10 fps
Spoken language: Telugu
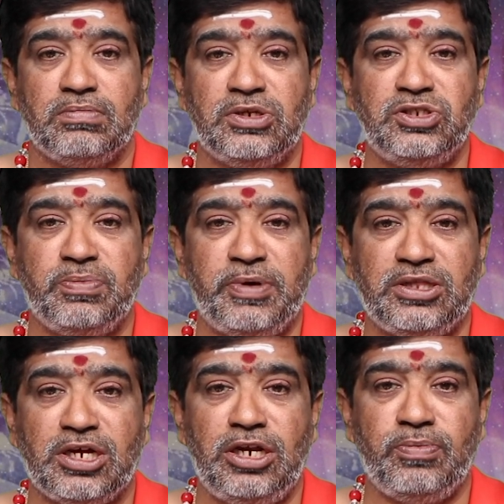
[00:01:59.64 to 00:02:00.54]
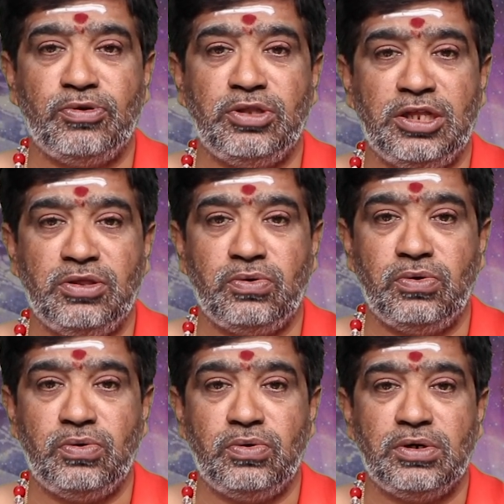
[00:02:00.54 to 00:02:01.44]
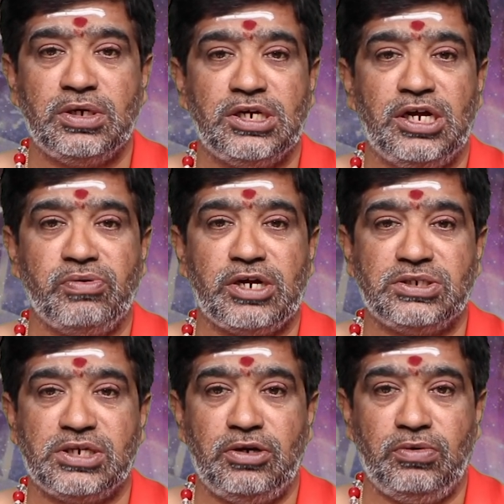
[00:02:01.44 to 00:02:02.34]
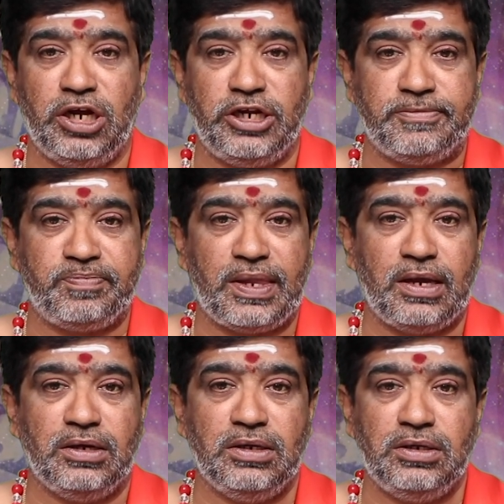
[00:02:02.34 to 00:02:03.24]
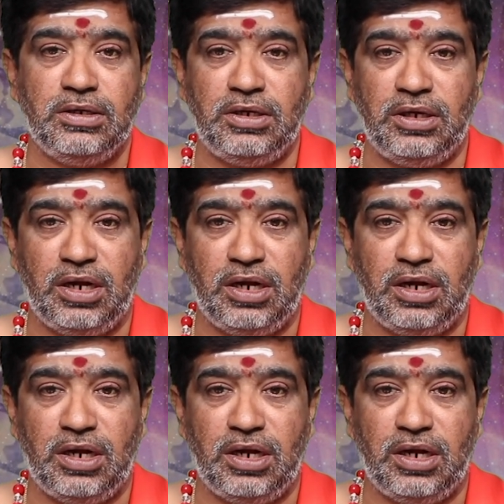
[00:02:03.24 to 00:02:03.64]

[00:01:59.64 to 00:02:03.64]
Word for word: మంచి ఫలితాన్ని పొందేందుకు అవకాశాలున్నాయి ఈ